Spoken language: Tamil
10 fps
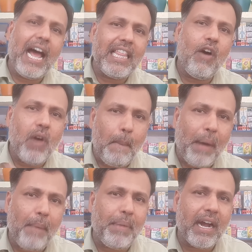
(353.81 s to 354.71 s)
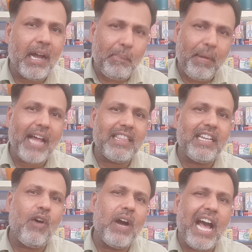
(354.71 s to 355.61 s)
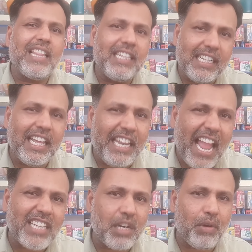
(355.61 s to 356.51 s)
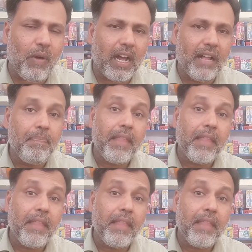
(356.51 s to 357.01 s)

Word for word: அதை அவங்க பார்ப்பாங்க பார்த்துட்டு அவங்க அதுக்கு ரியாக்ஷன் பண்ணுவாங்க